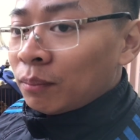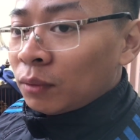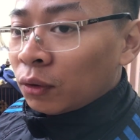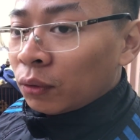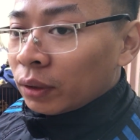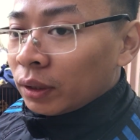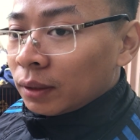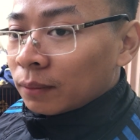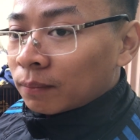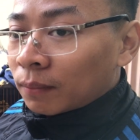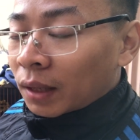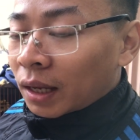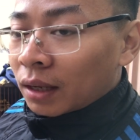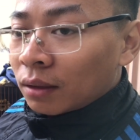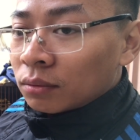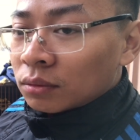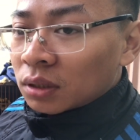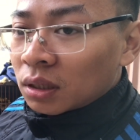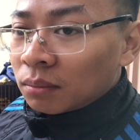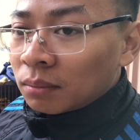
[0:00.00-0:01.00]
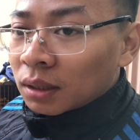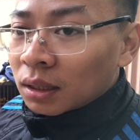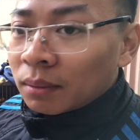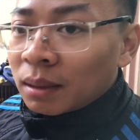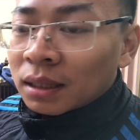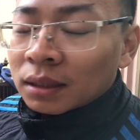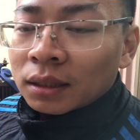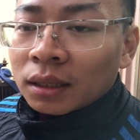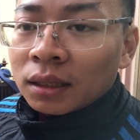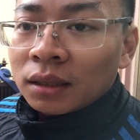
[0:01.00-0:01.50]
rồi ấy, ngày hôm sau mà các
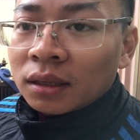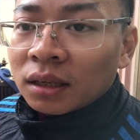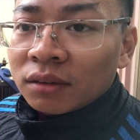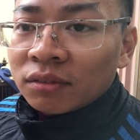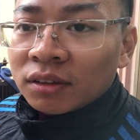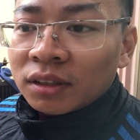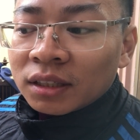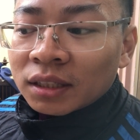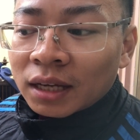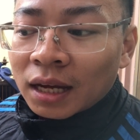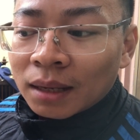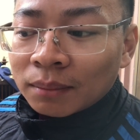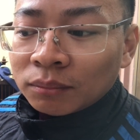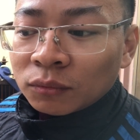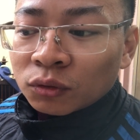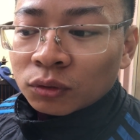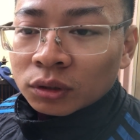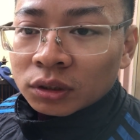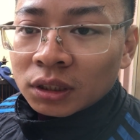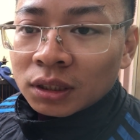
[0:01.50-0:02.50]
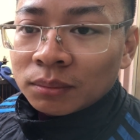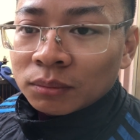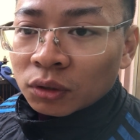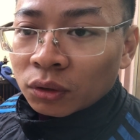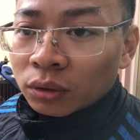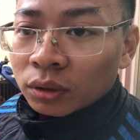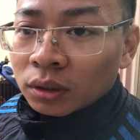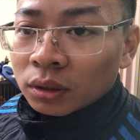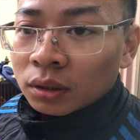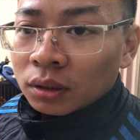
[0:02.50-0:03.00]
bác thấy cái phân cám của con chim rồi
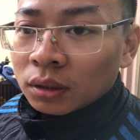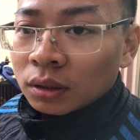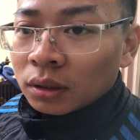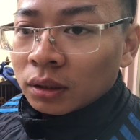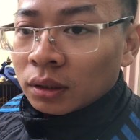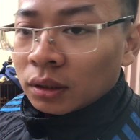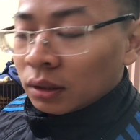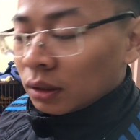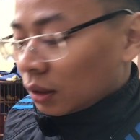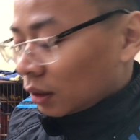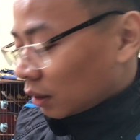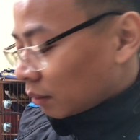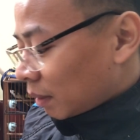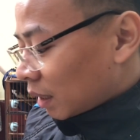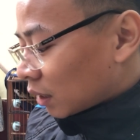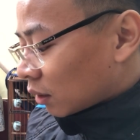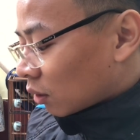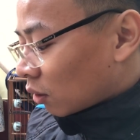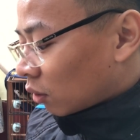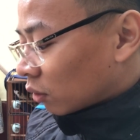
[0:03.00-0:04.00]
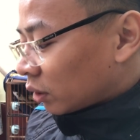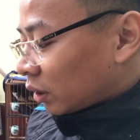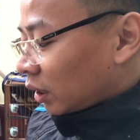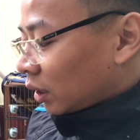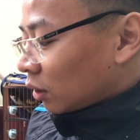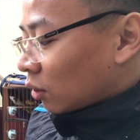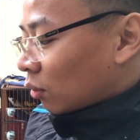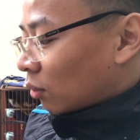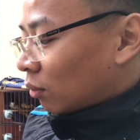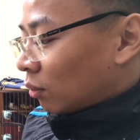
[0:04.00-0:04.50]
thì các bác có thể
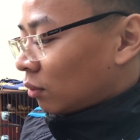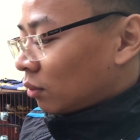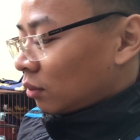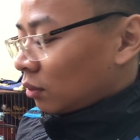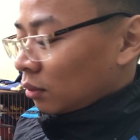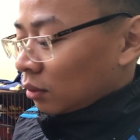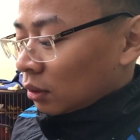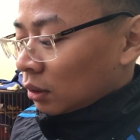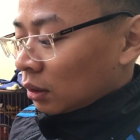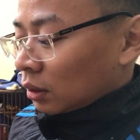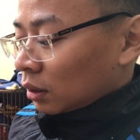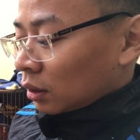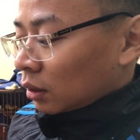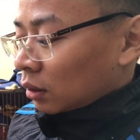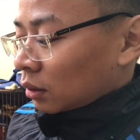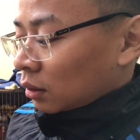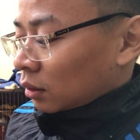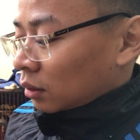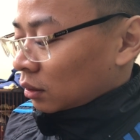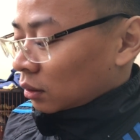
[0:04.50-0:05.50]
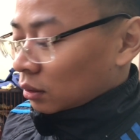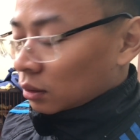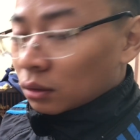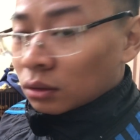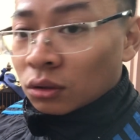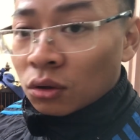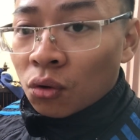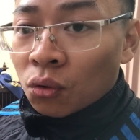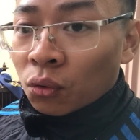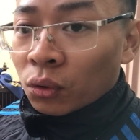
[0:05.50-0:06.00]
đổ
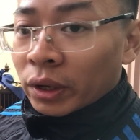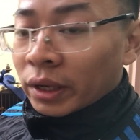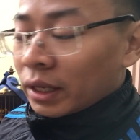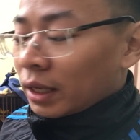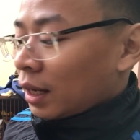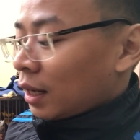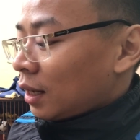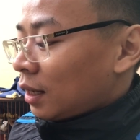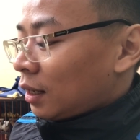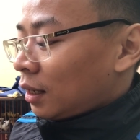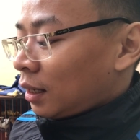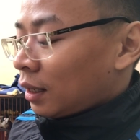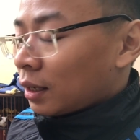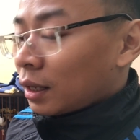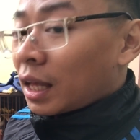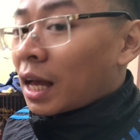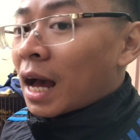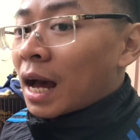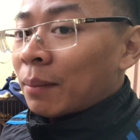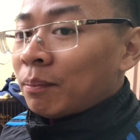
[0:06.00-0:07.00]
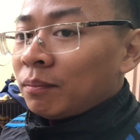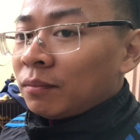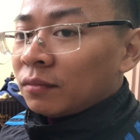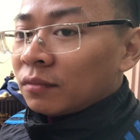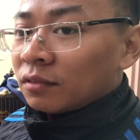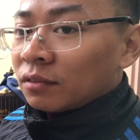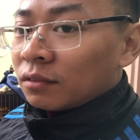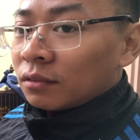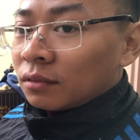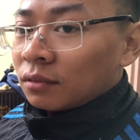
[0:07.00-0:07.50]
Đổ cái cám
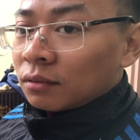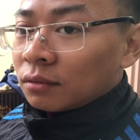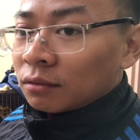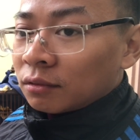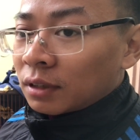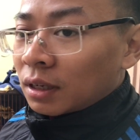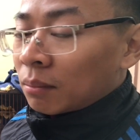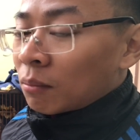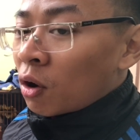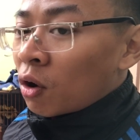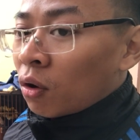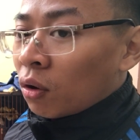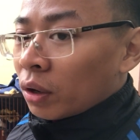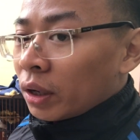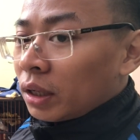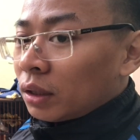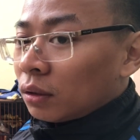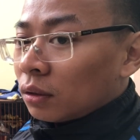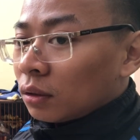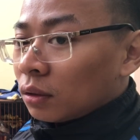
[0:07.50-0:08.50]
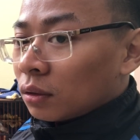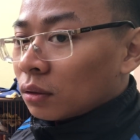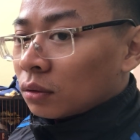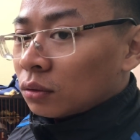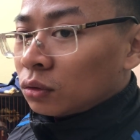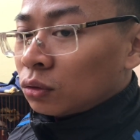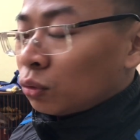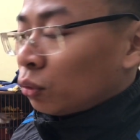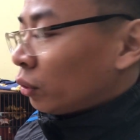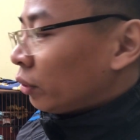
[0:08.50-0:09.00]
và bỏ hết
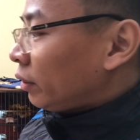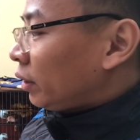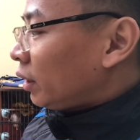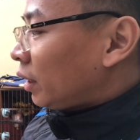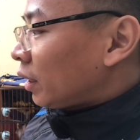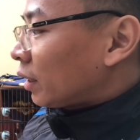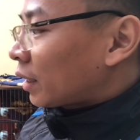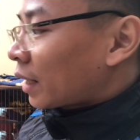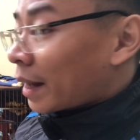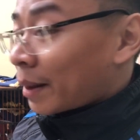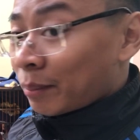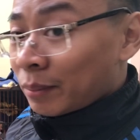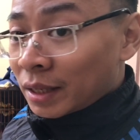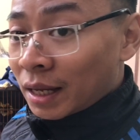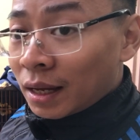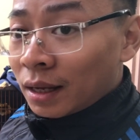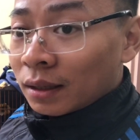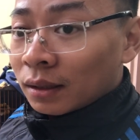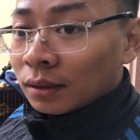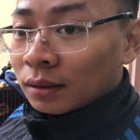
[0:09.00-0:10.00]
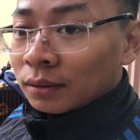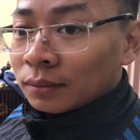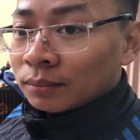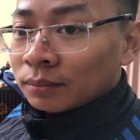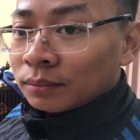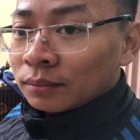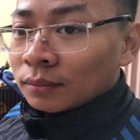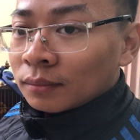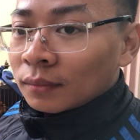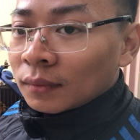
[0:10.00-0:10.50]
chuối lẫn cám ra,
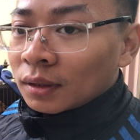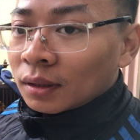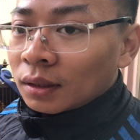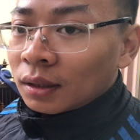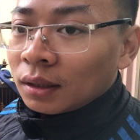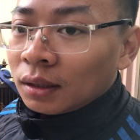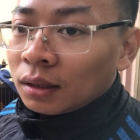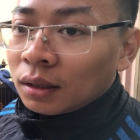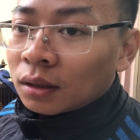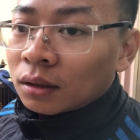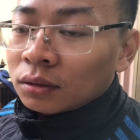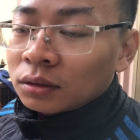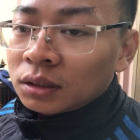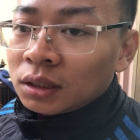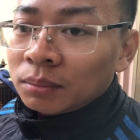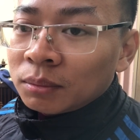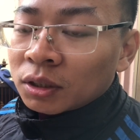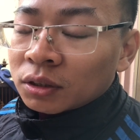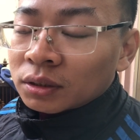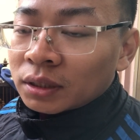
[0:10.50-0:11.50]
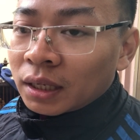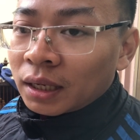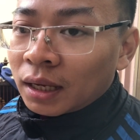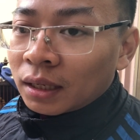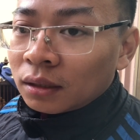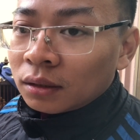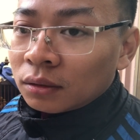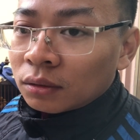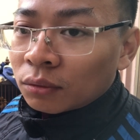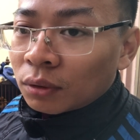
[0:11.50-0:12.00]
thì con chim nó sẽ
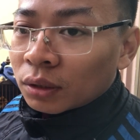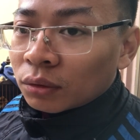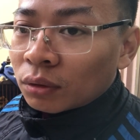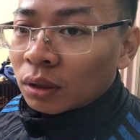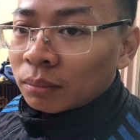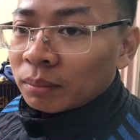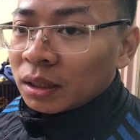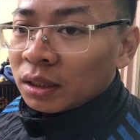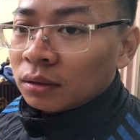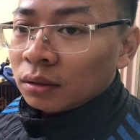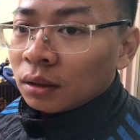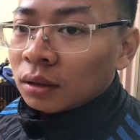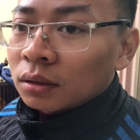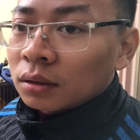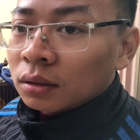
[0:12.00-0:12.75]
ăn hoàn toàn bình thường.